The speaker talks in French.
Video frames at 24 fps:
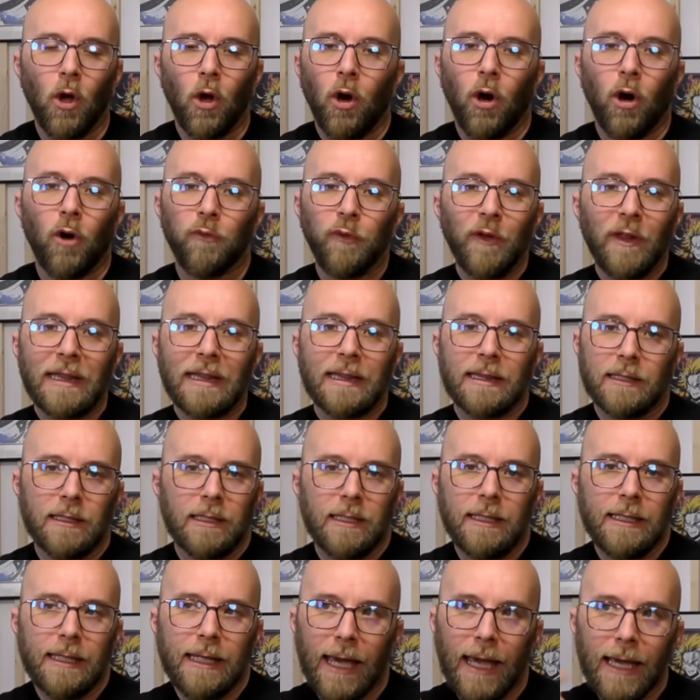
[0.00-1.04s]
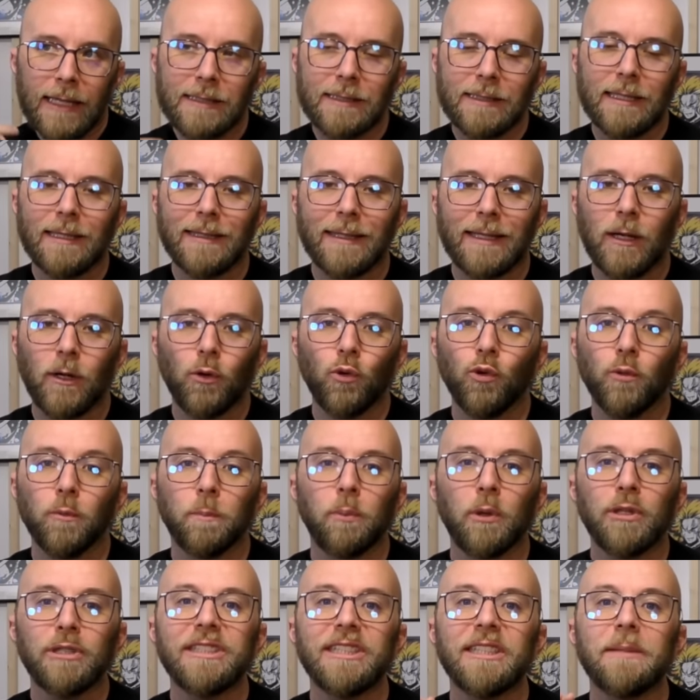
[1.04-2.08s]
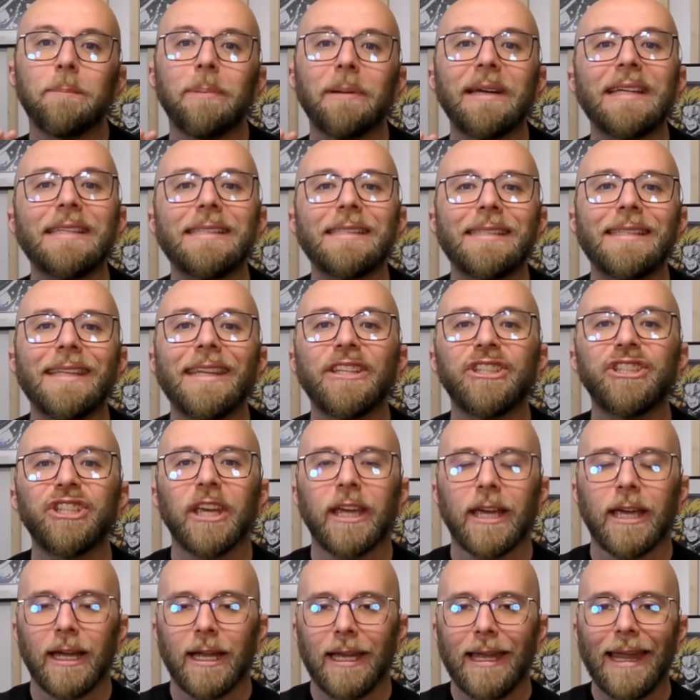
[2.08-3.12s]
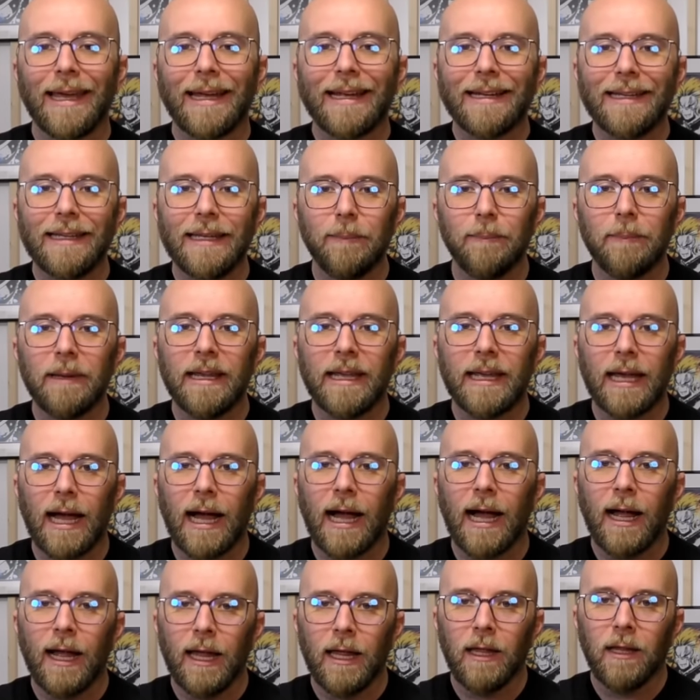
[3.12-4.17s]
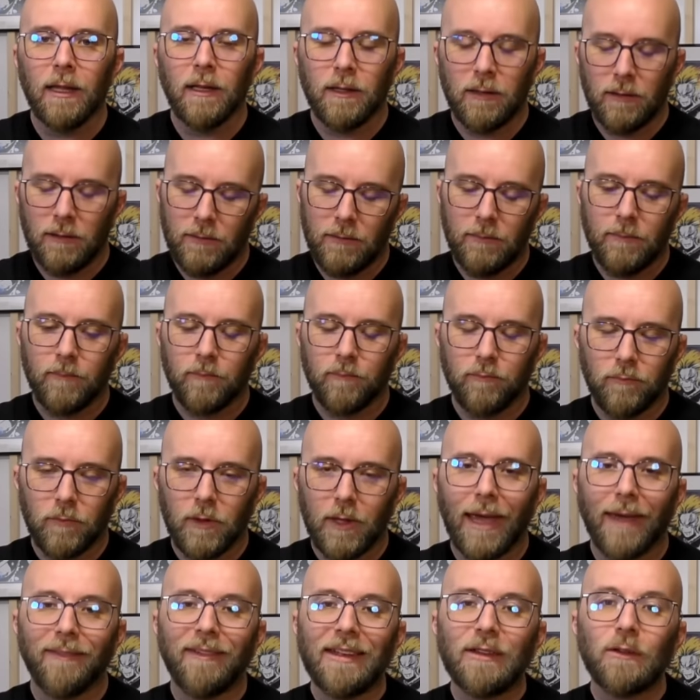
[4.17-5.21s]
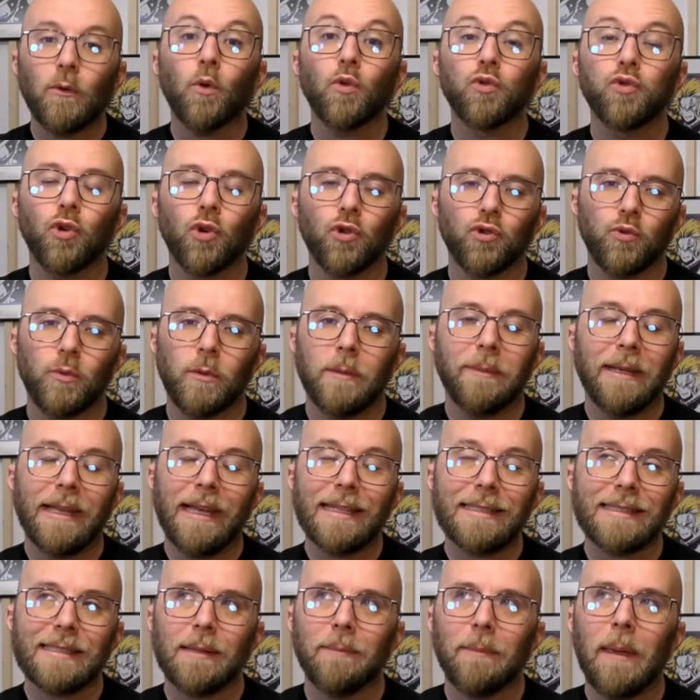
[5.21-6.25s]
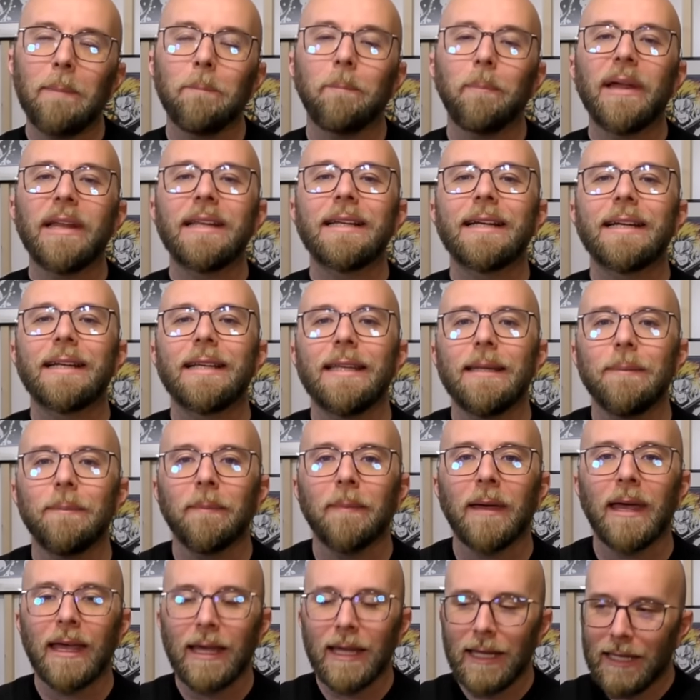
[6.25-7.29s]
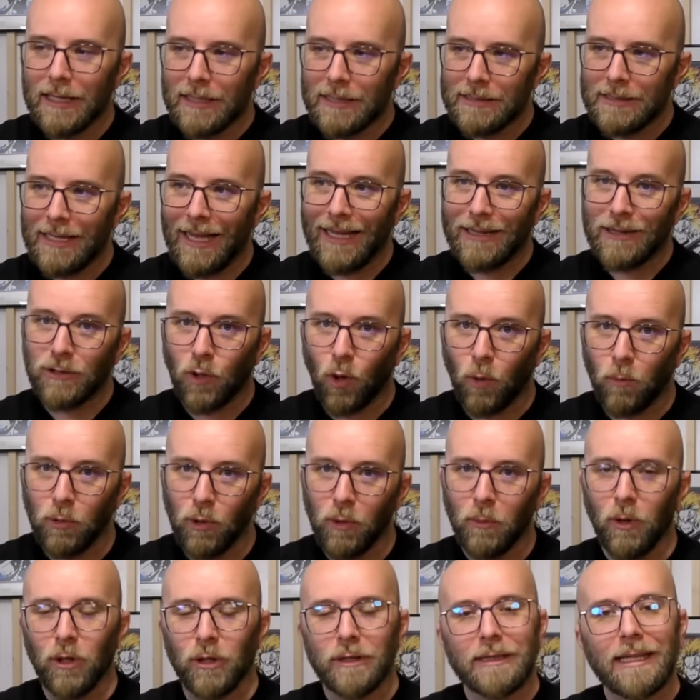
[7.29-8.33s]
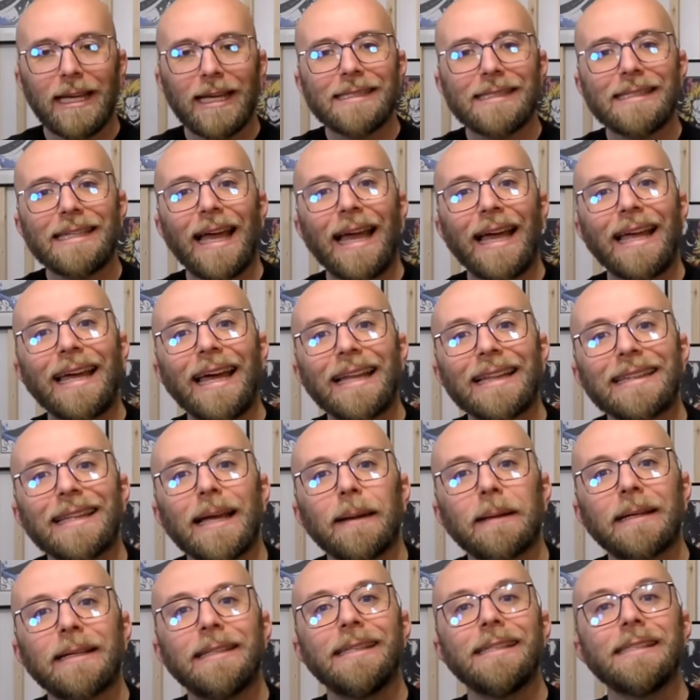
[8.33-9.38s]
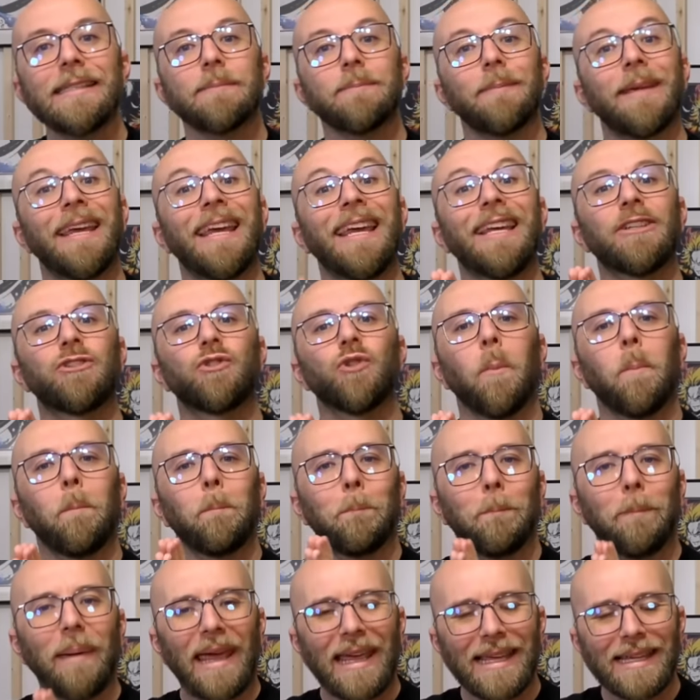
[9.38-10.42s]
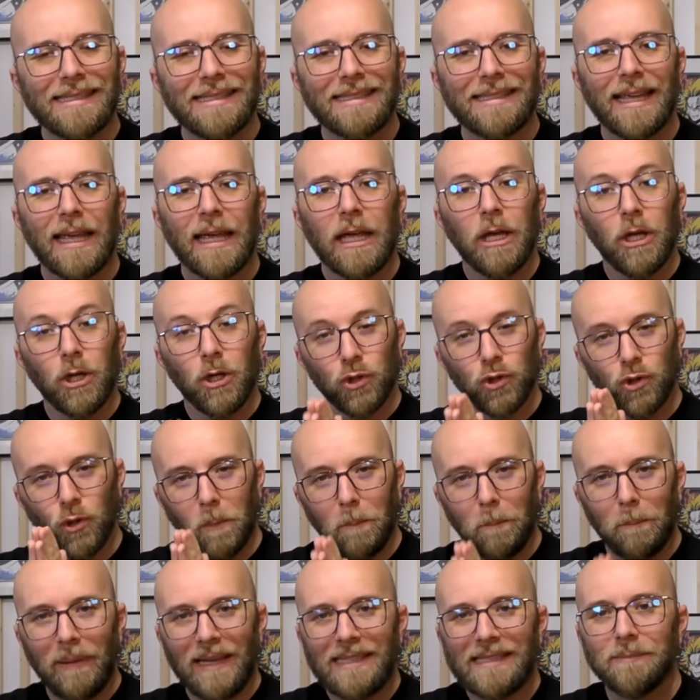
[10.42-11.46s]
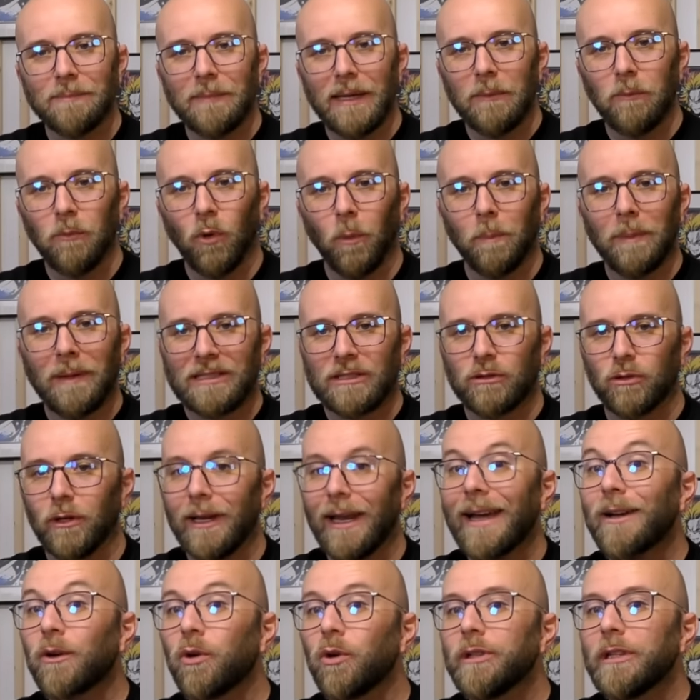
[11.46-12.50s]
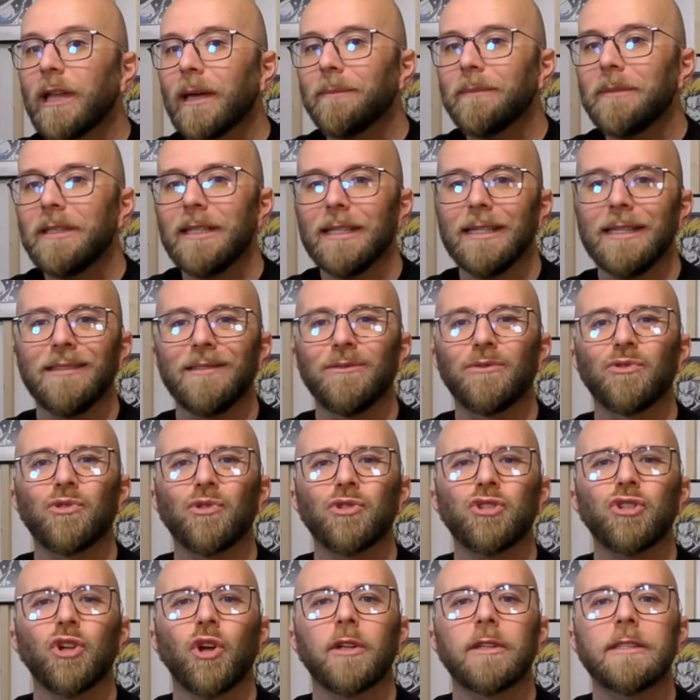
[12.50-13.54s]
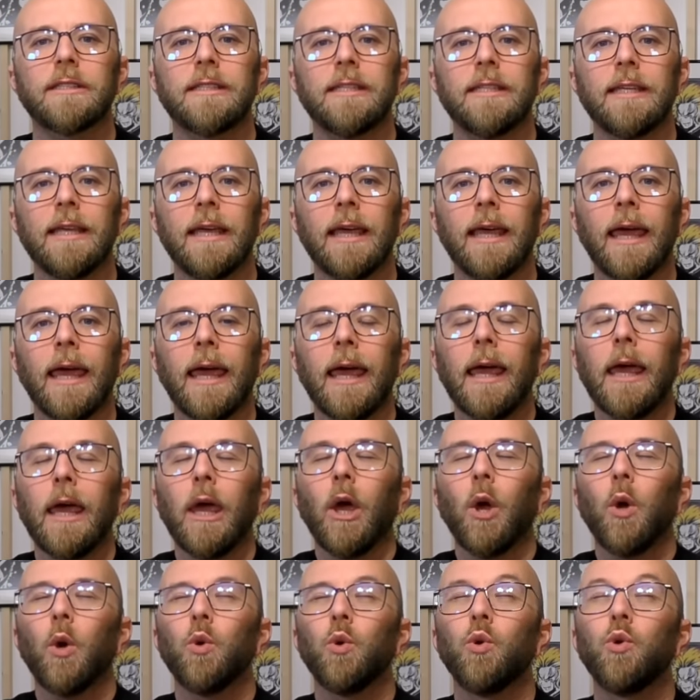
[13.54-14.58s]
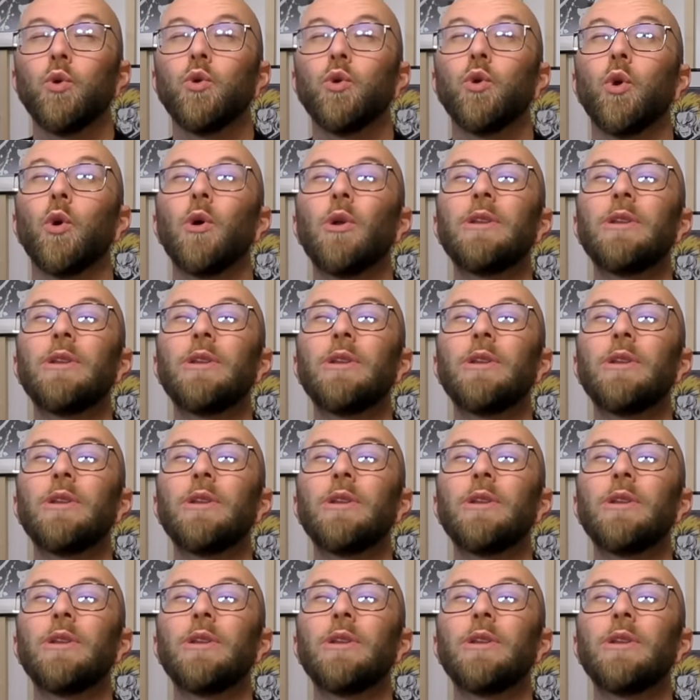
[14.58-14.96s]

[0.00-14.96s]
En fait, hier, c'était une petite brise légère. La clim les gars, elle va être aujourd'hui. Mais là, c'est même pas une clim, c'est un tremblement de terre, c'est un cataclysme et je pèse je pèse mes mots parce que là, Konami, ils nous ont sorti une